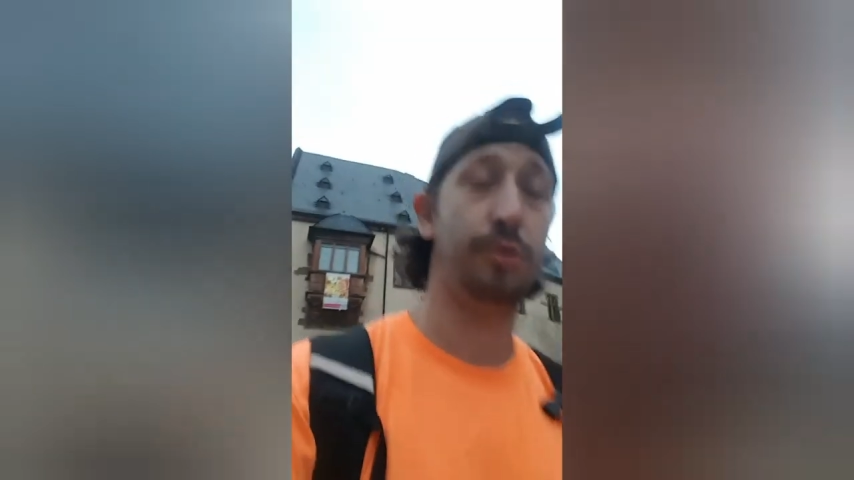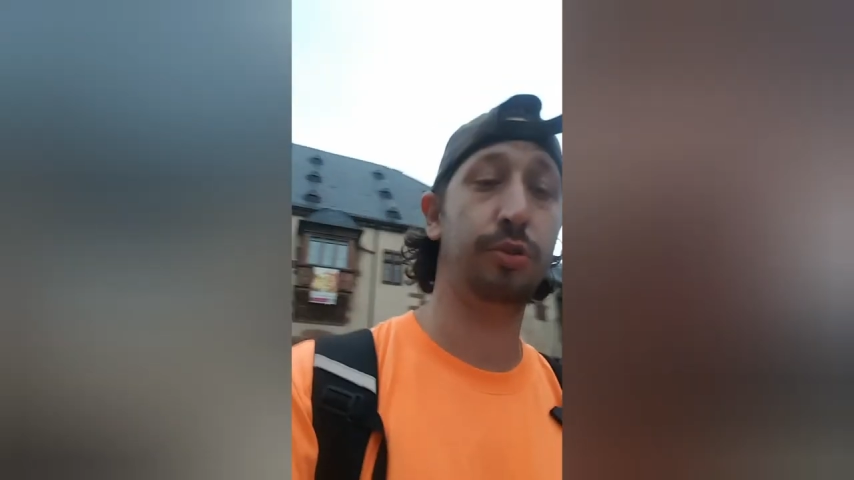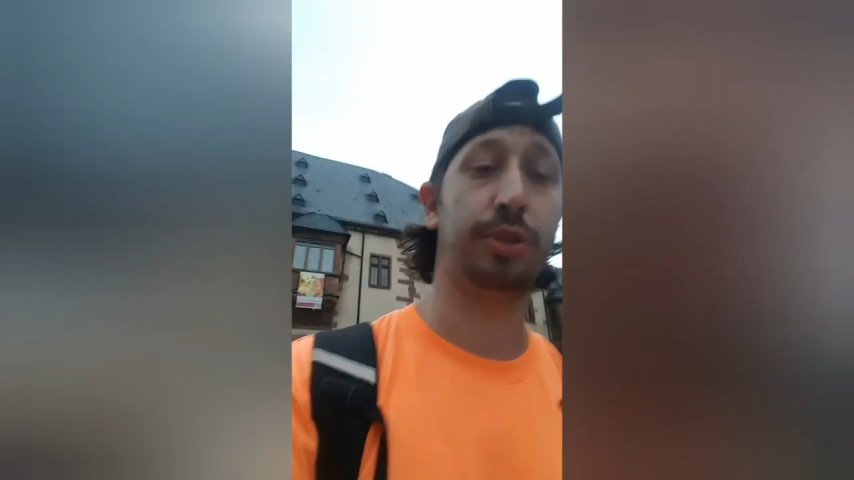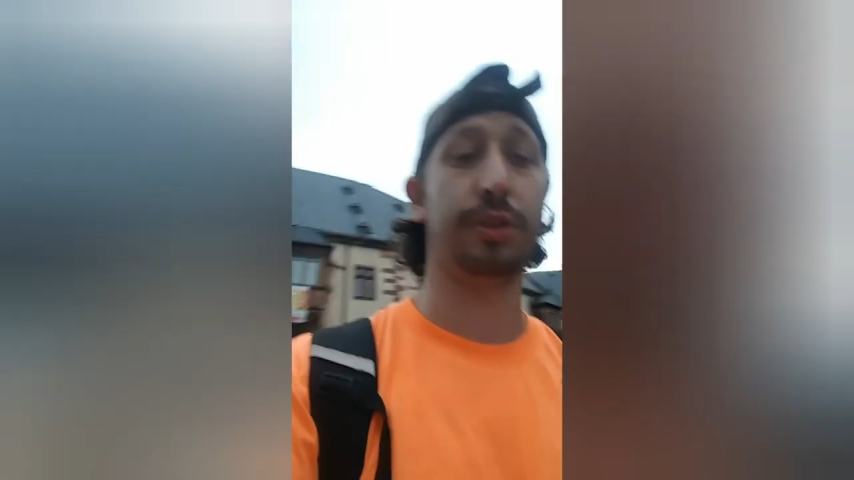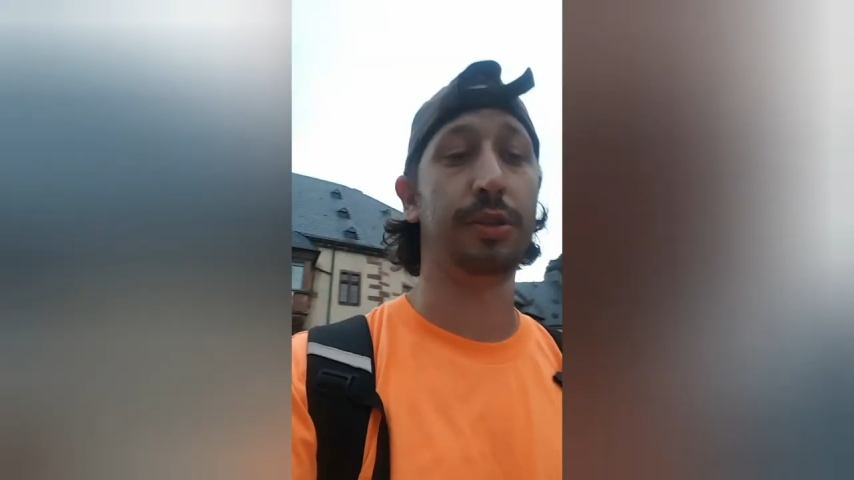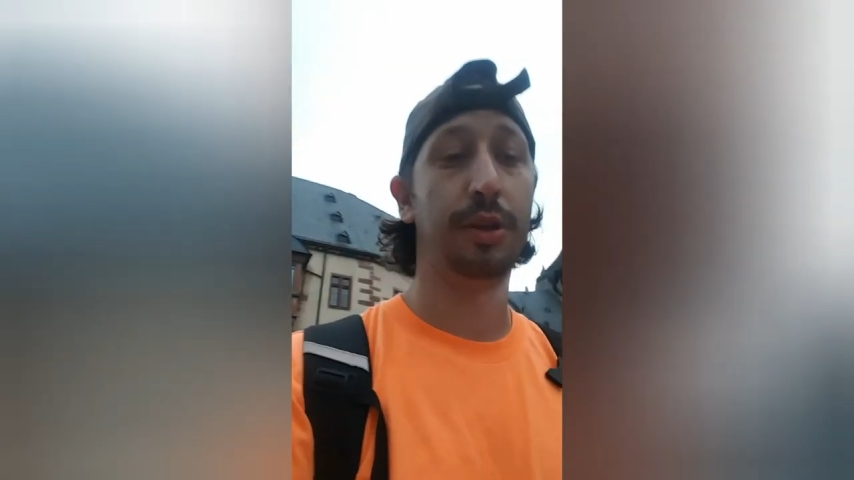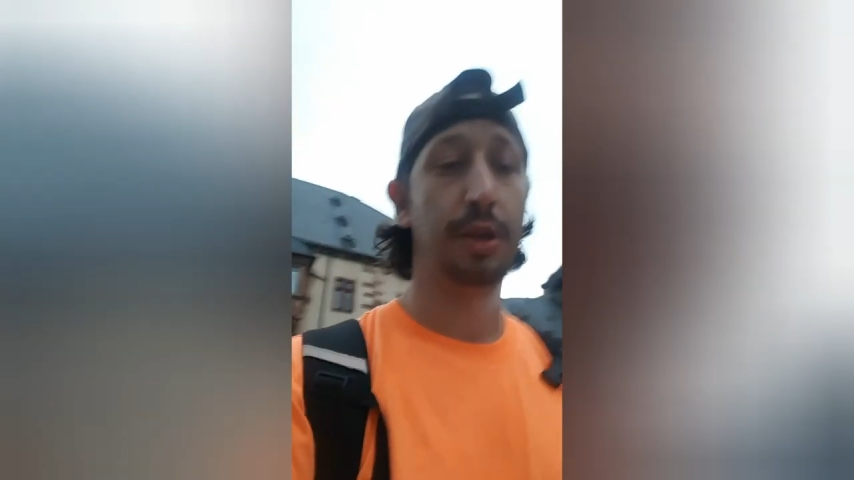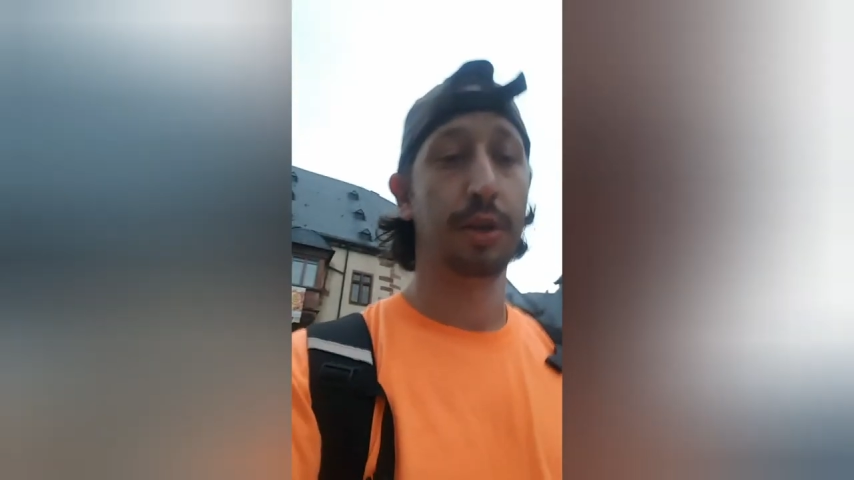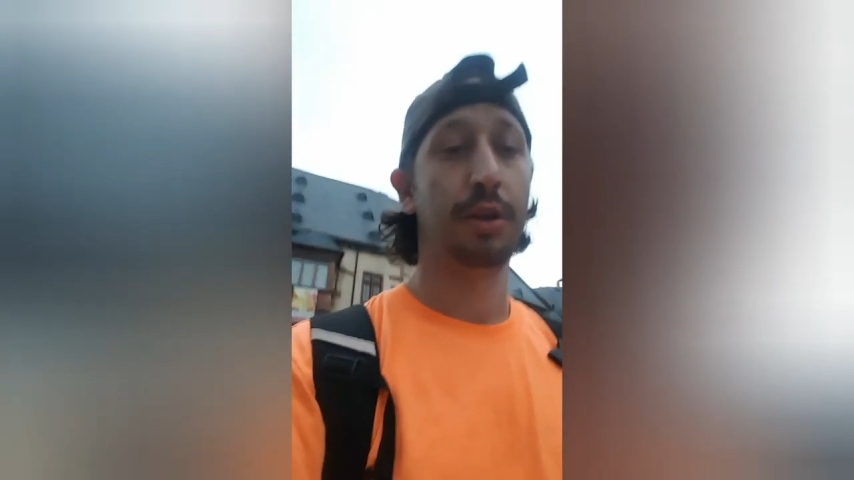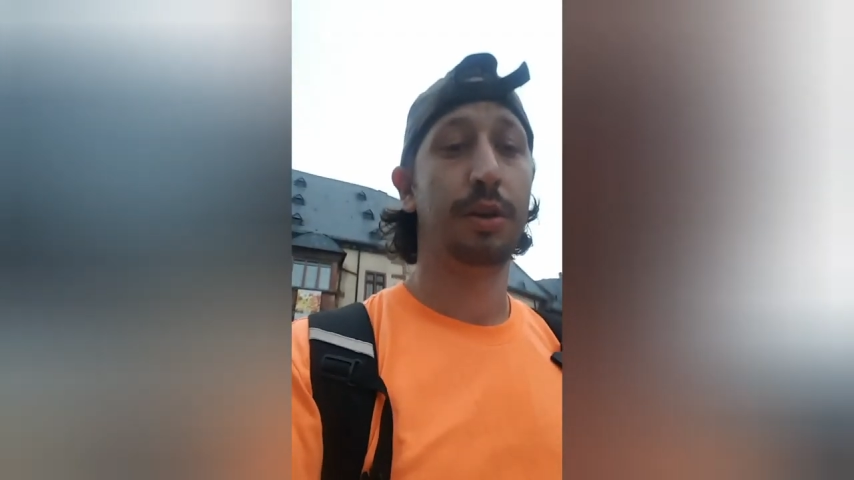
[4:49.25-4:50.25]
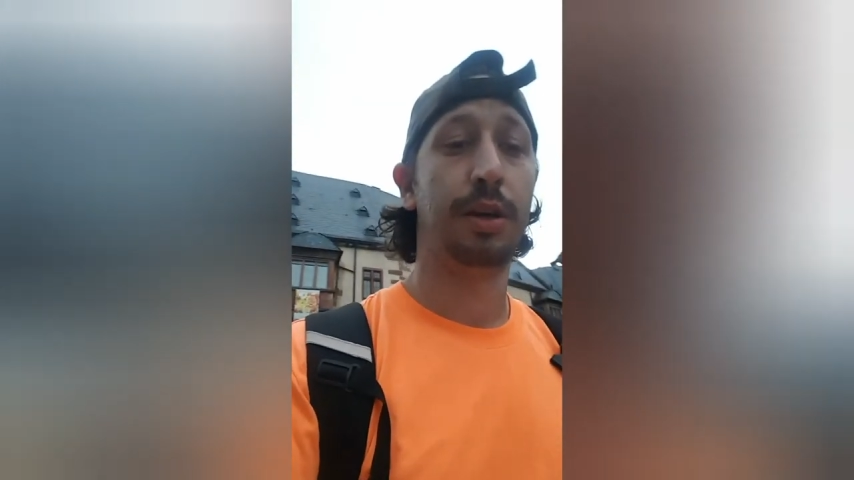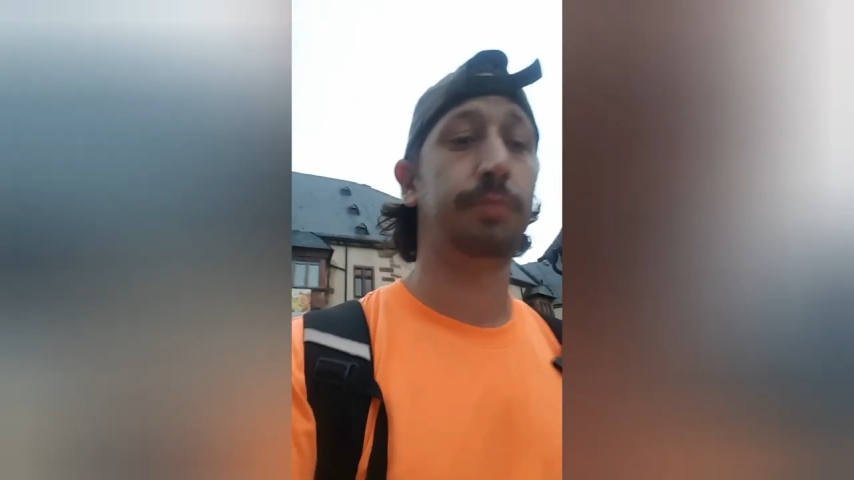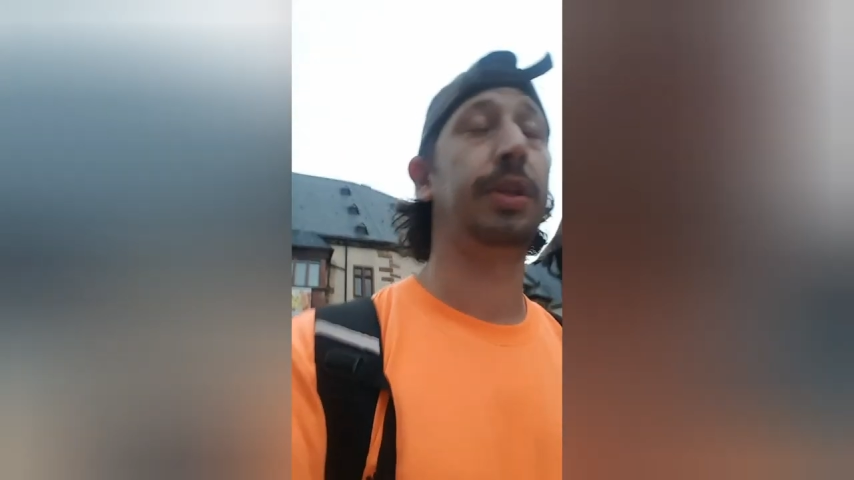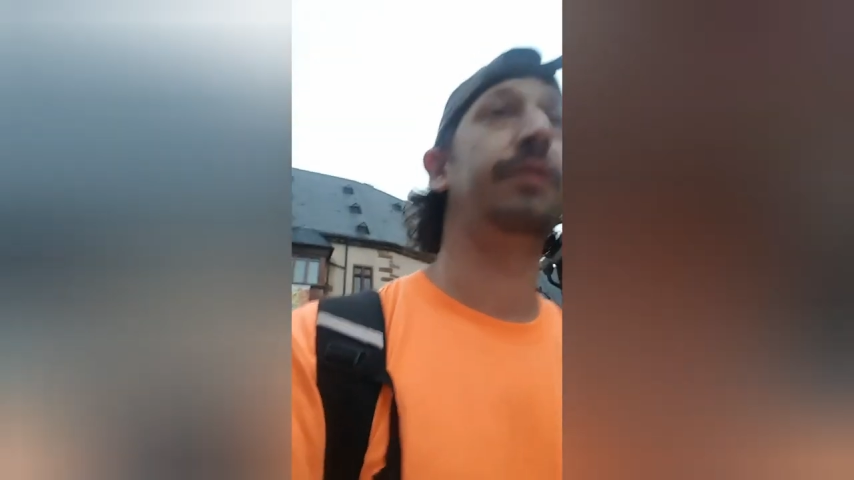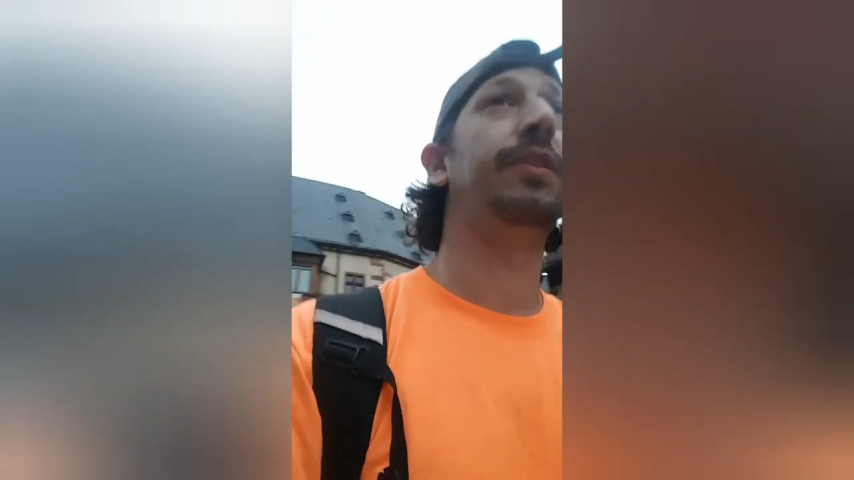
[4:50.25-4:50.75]
Leuten.
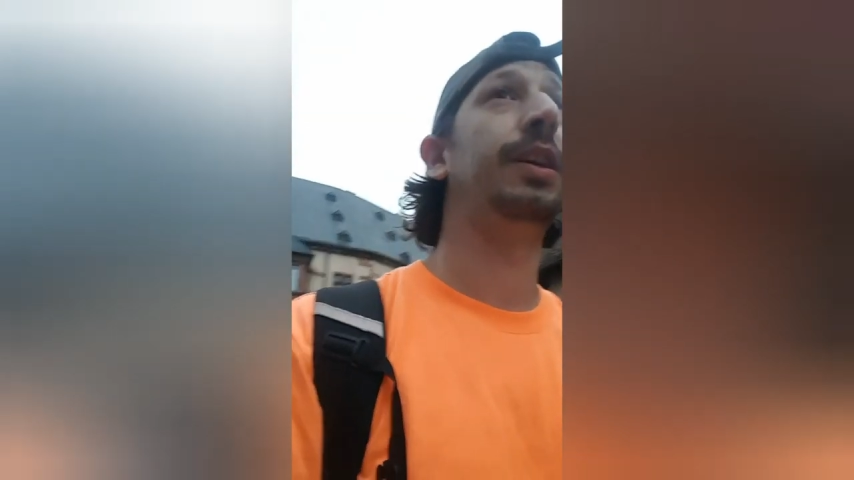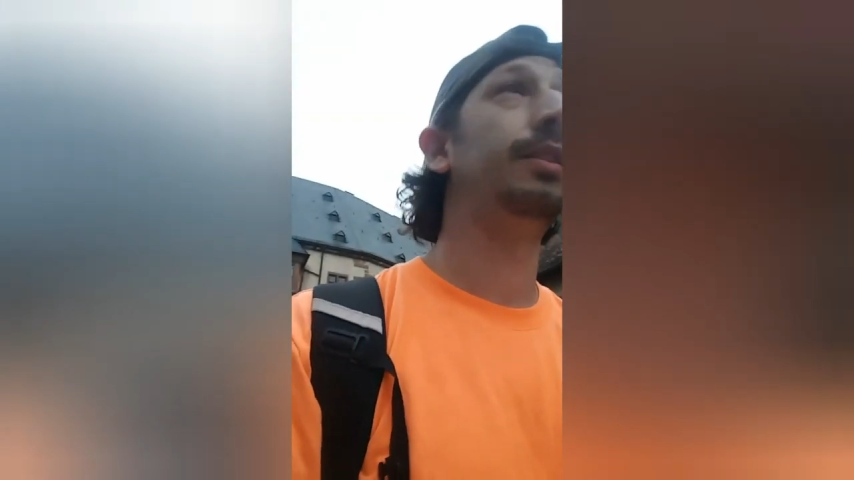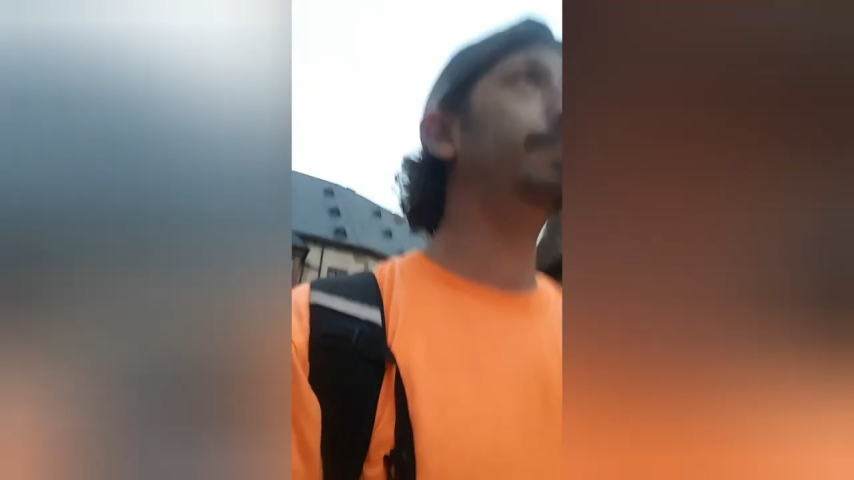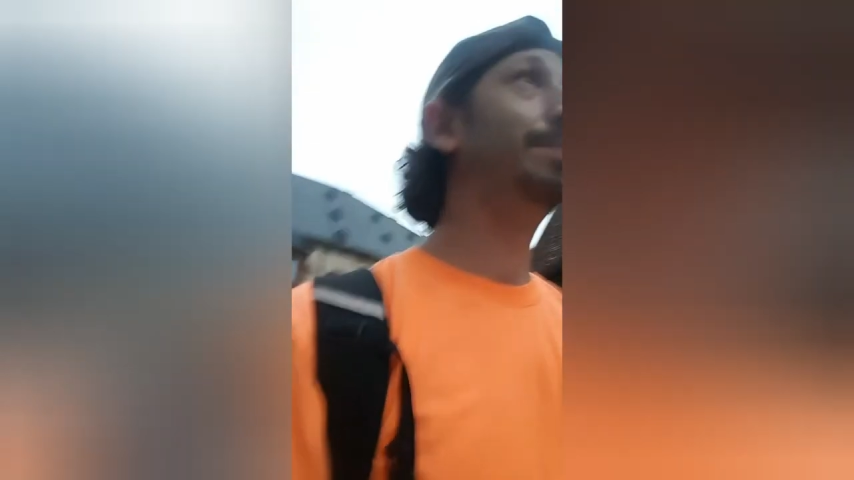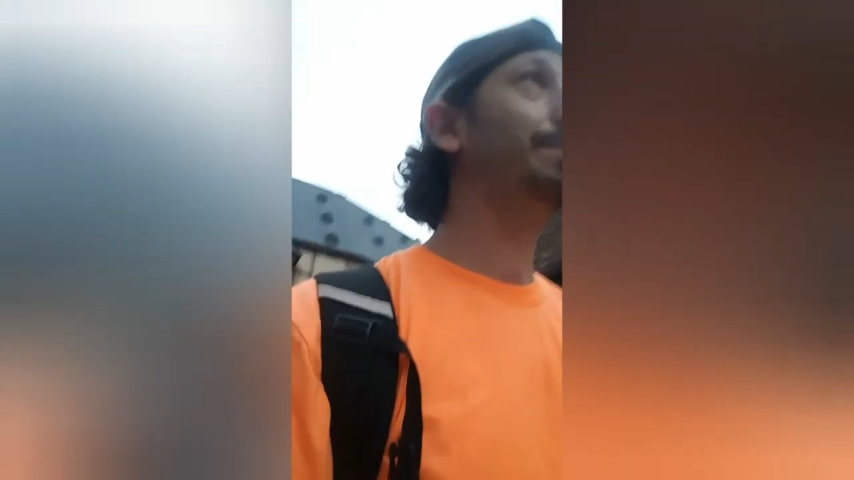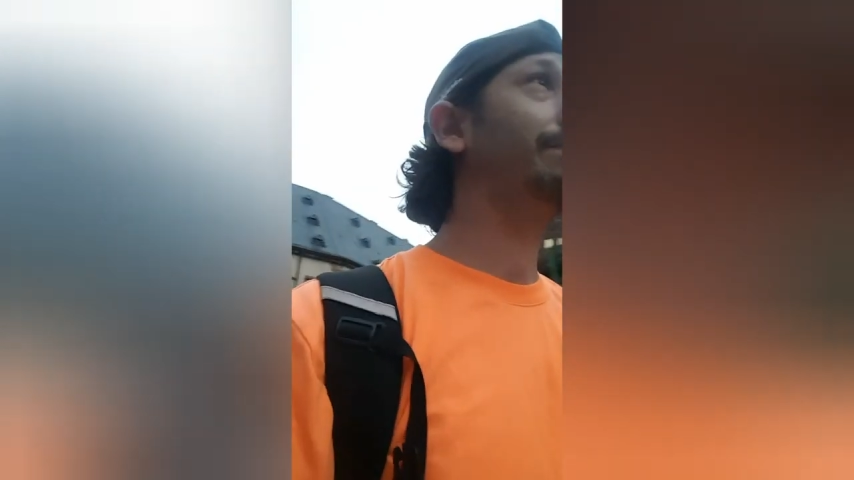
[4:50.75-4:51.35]
Hat mir gefallen.